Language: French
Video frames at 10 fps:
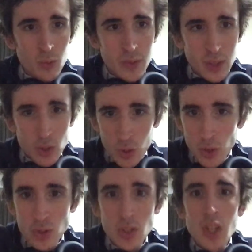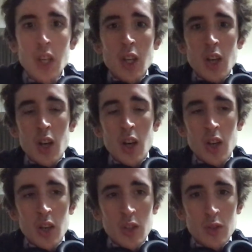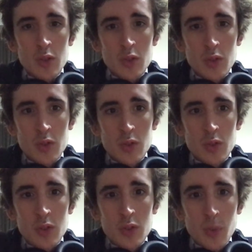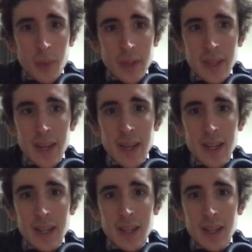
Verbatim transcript: des choses euh, de manière